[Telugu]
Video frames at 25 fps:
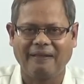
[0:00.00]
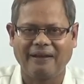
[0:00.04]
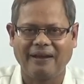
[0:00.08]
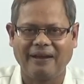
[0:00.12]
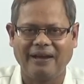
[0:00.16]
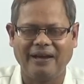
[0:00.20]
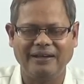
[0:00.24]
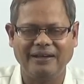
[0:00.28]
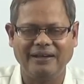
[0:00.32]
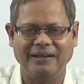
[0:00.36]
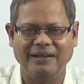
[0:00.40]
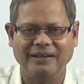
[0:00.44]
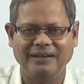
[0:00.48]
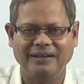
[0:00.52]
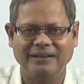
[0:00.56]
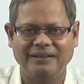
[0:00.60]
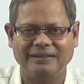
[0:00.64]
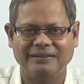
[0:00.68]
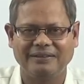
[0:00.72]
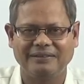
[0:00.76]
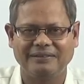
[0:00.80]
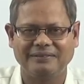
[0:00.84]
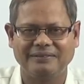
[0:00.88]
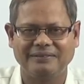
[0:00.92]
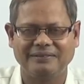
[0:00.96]
కానీ
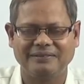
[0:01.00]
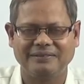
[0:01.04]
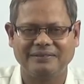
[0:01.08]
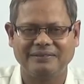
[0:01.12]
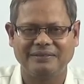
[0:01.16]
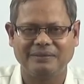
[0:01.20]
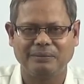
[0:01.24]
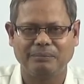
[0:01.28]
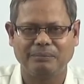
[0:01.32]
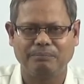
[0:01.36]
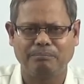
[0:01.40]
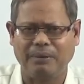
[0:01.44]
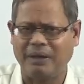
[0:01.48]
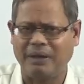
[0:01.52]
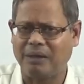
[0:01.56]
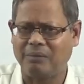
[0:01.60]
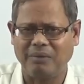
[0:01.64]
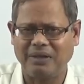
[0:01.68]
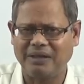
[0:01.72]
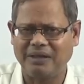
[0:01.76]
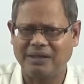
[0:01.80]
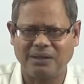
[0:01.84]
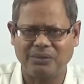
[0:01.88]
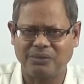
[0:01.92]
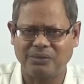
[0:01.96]

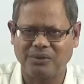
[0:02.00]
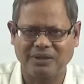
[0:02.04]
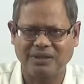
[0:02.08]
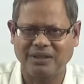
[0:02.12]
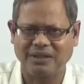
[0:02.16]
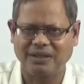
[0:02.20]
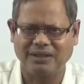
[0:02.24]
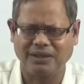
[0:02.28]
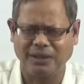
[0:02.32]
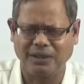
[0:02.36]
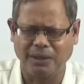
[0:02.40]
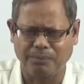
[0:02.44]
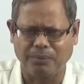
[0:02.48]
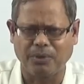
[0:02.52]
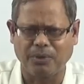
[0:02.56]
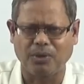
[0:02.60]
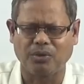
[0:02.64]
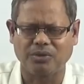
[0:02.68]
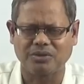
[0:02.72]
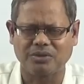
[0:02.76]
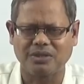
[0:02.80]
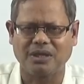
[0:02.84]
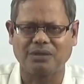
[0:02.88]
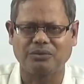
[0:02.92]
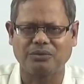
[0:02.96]
పర్మనెంట్గా ఉండదు కదా ఎప్పుడో
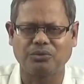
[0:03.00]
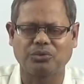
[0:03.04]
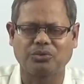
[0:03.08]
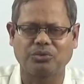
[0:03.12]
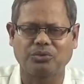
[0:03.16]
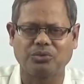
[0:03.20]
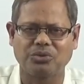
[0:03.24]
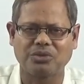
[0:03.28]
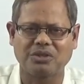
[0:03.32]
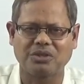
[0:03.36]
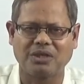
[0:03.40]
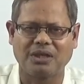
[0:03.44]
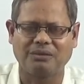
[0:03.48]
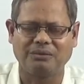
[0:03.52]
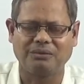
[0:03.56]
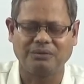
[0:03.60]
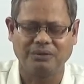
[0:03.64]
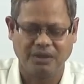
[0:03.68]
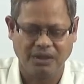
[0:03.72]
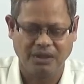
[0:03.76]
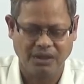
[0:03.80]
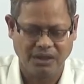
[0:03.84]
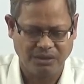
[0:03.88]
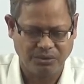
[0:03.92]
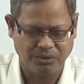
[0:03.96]
ఒకసారి గుర్తుకొస్తారు
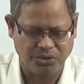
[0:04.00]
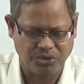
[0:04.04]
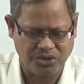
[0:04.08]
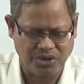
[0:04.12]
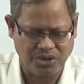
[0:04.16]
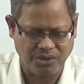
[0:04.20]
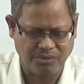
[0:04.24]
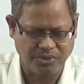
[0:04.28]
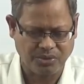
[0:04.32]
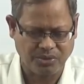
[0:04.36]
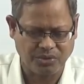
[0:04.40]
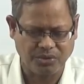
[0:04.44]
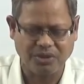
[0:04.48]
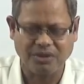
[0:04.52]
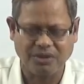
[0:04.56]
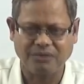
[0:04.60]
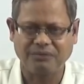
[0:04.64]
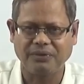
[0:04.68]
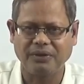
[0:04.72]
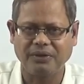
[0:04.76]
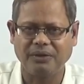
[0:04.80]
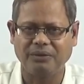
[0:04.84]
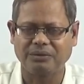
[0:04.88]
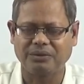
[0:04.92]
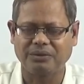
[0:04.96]
వచ్చినప్పుడు కొద్దిగా
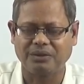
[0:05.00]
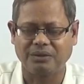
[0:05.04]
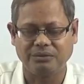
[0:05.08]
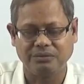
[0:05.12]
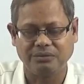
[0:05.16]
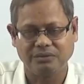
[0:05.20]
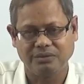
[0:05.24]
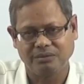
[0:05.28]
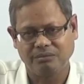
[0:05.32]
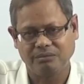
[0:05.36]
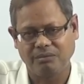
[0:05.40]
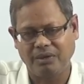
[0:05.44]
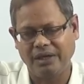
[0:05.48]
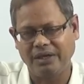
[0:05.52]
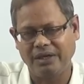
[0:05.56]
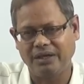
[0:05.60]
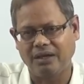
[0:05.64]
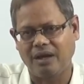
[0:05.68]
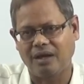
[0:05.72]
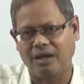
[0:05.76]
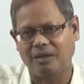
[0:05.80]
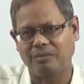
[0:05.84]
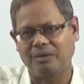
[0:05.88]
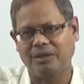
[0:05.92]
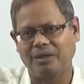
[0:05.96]
ఫీల్ అవుతాం మళ్ళీ
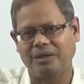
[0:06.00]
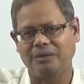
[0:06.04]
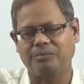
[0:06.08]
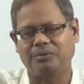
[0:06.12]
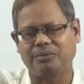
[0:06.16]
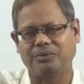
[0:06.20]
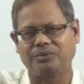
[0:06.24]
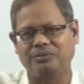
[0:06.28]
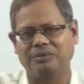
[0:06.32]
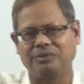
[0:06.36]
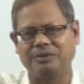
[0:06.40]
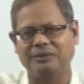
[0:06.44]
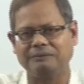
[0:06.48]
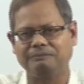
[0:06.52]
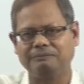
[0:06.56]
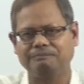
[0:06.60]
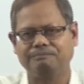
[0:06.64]
నార్మల్ అయిపోతుంది